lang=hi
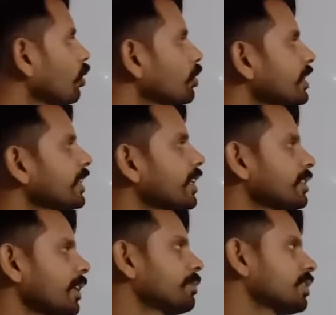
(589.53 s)
उसी के
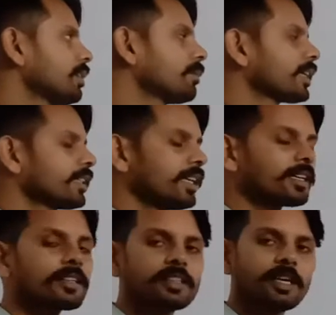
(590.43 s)
हिसाब से हम क्या तैयार
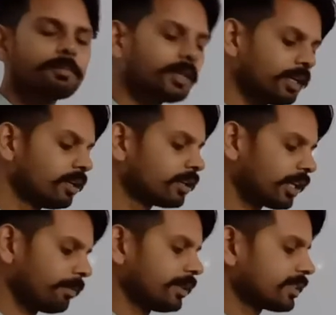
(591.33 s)
करते हैं अपनी
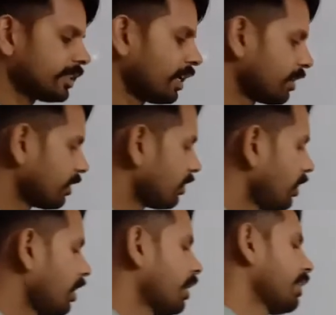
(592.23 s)
टेबल्स तैयार करते
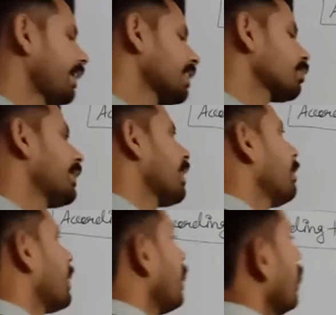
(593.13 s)
हैं नेक्स्ट पॉइंट है हमारा